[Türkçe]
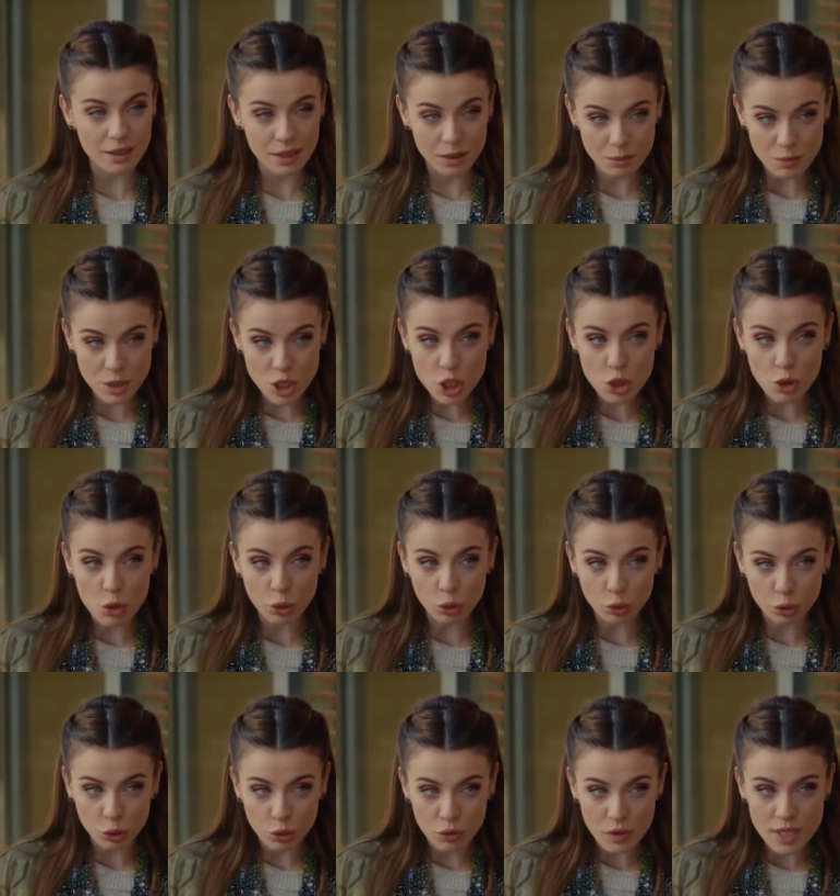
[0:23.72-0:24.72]
istediğin bir şey
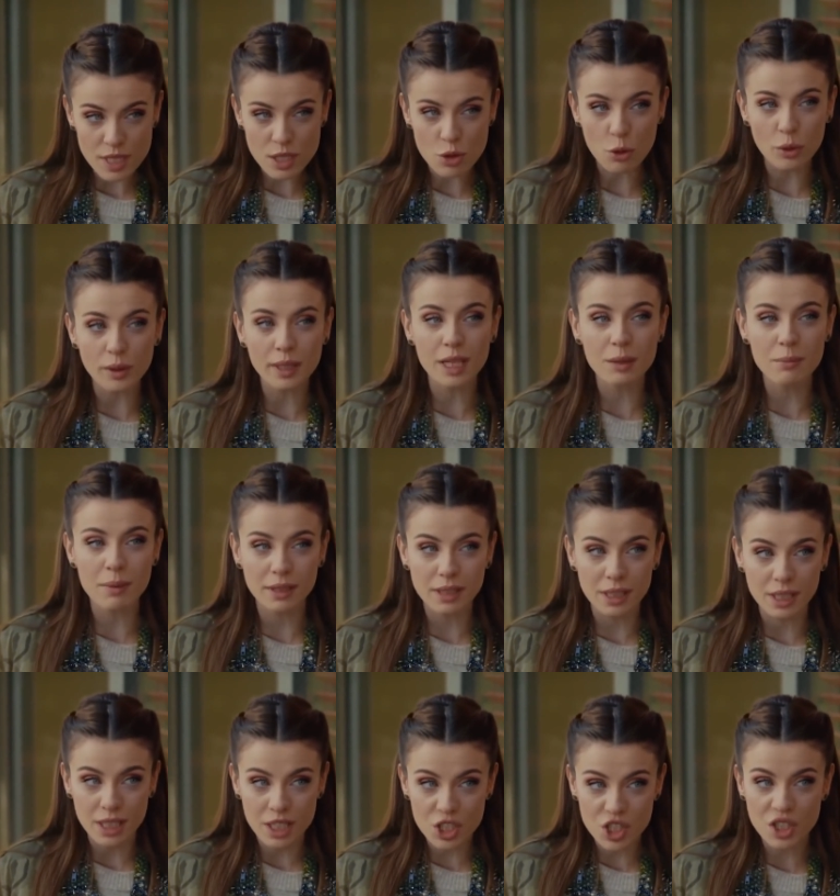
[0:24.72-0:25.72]
olduğunu ve
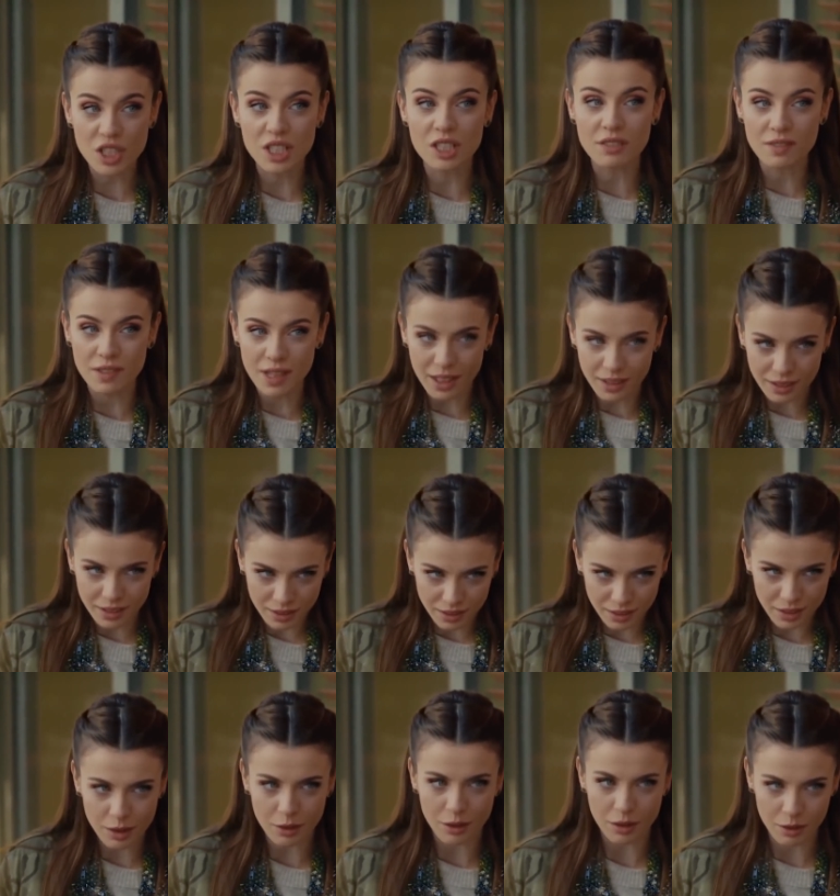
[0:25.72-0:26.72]
söyleyemediğin için
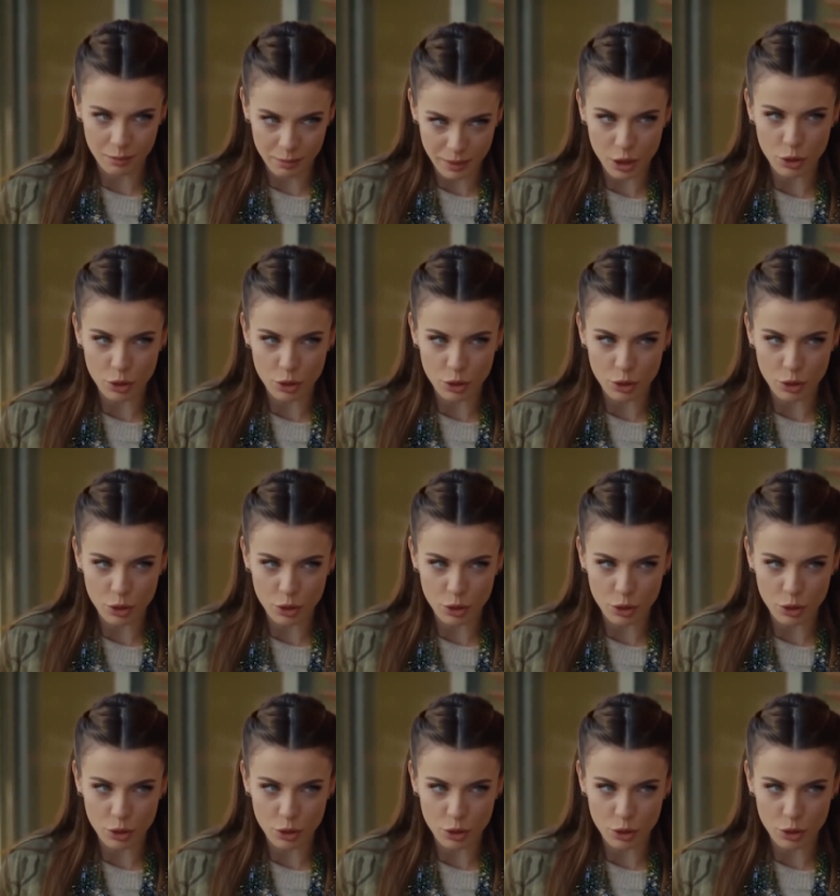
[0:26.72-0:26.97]
kıvrandığını da